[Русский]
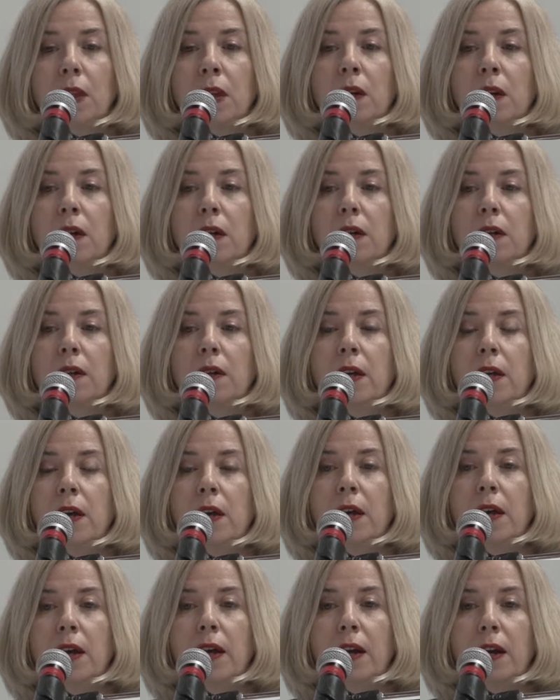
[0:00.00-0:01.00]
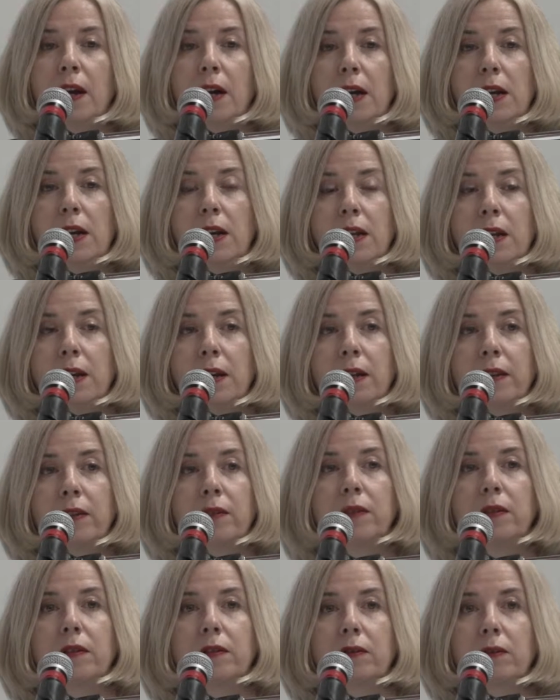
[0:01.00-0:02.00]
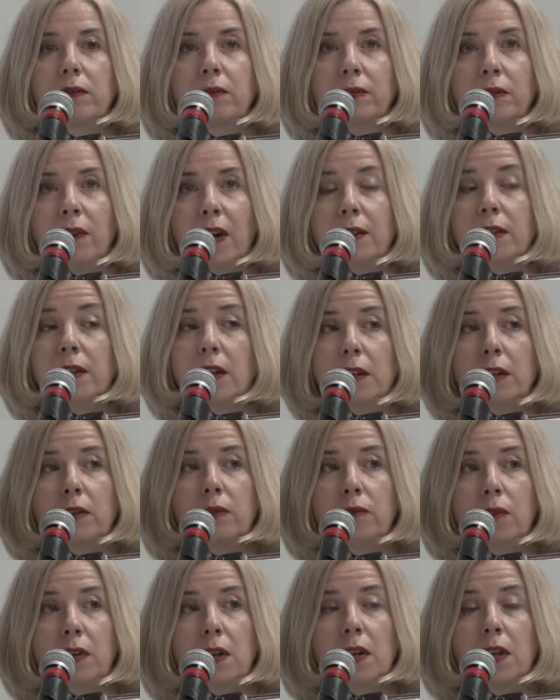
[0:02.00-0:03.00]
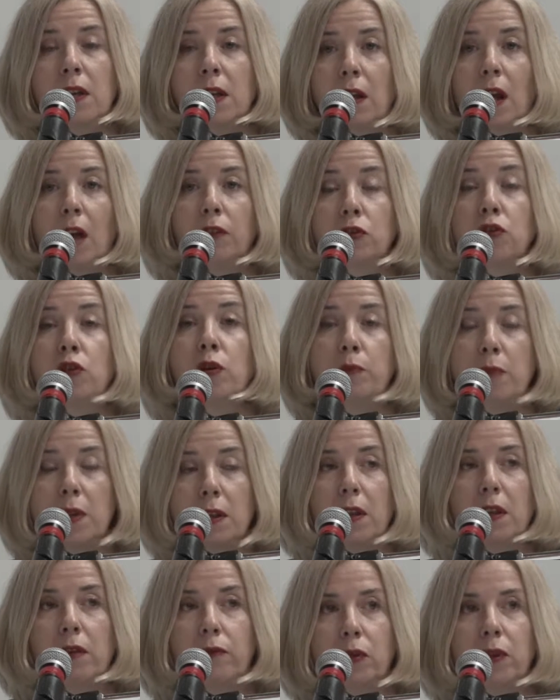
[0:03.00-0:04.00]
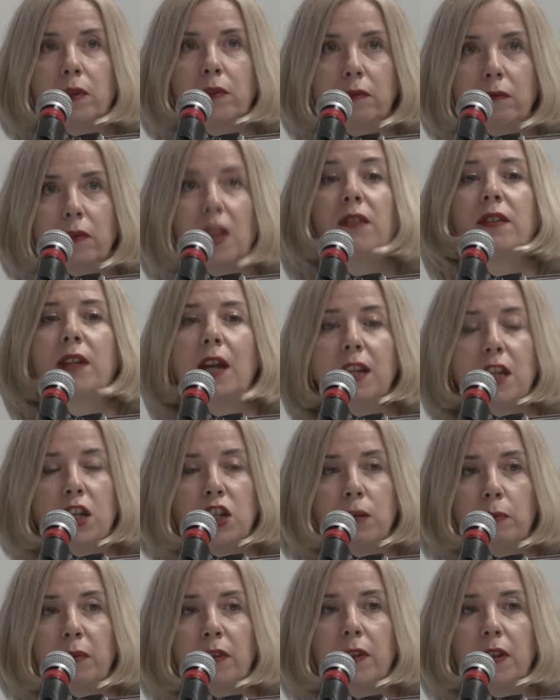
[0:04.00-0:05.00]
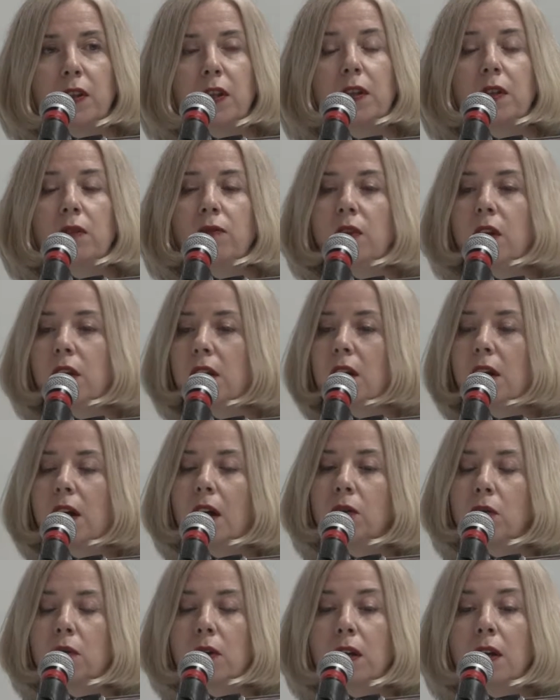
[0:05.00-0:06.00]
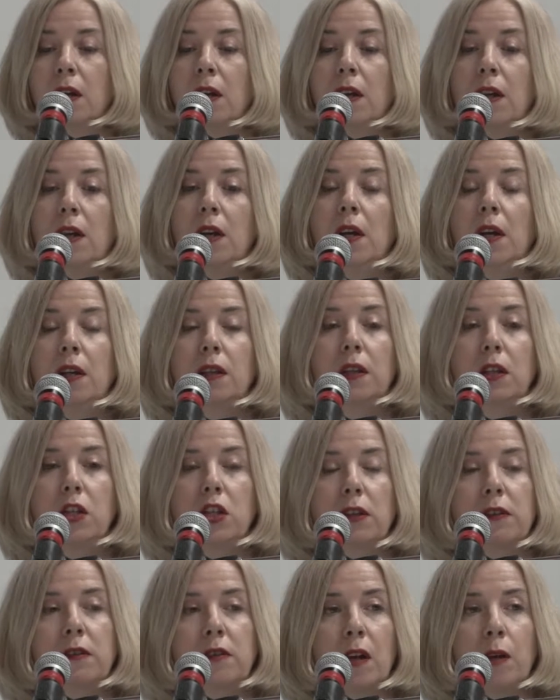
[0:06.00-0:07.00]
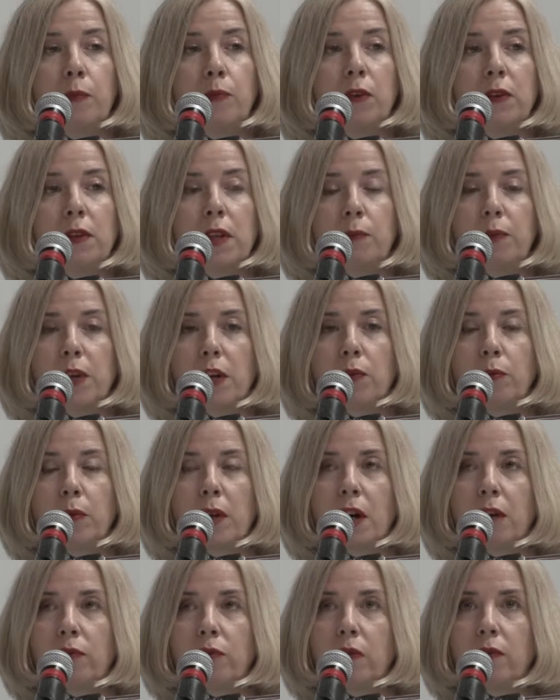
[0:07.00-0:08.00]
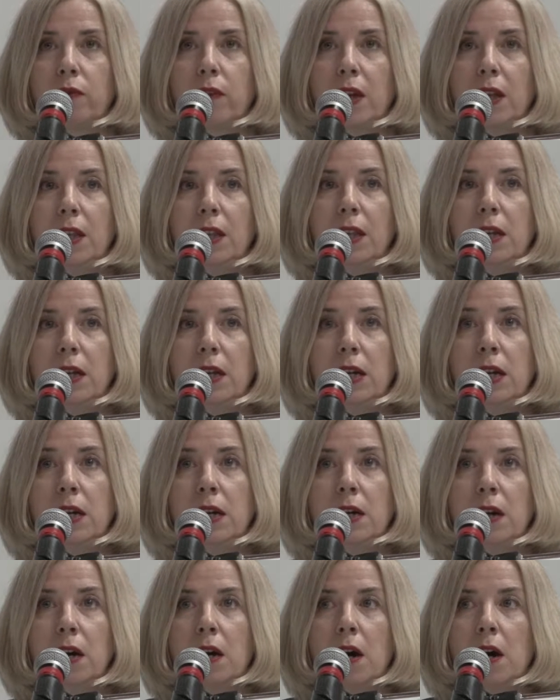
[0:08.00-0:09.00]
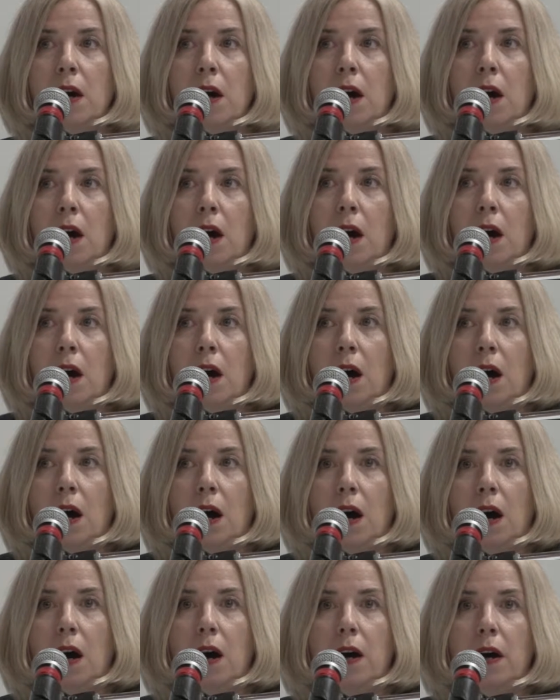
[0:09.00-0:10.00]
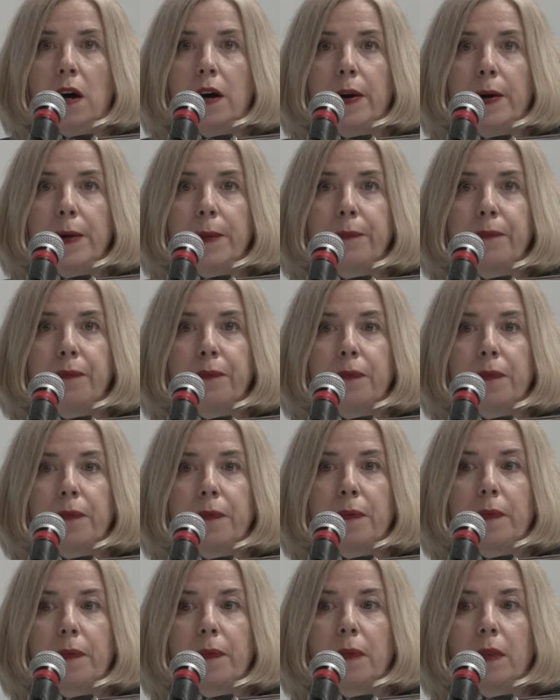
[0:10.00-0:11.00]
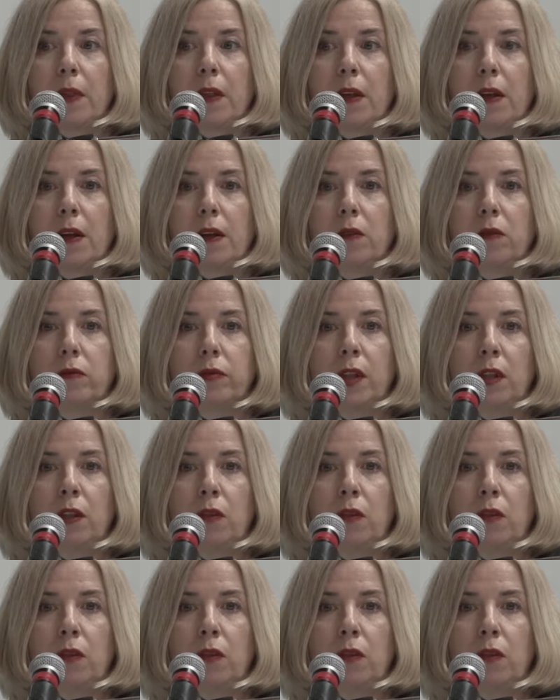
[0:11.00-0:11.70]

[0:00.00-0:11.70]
а, реально а, в 20 веке, особенно вот в настоящем 20 веке, который начался после Первой мировой войны, а, вот